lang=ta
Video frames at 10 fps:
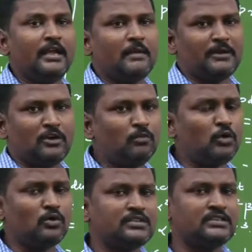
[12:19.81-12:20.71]
இப்போ இதில்
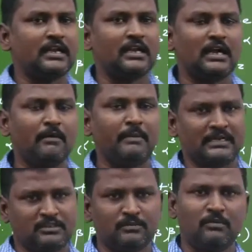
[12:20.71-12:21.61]
மூணு கொஸ்டின் கேட்டிருக்காங்க
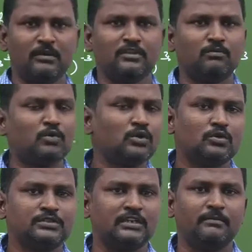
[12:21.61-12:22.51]
மேக்ஸிமம் நம்மளுக்கு இந்த மூணு
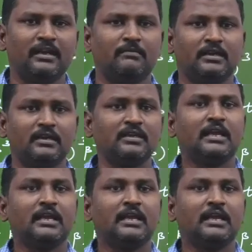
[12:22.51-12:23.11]
கொஸ்டினுமே நம்மளுக்கு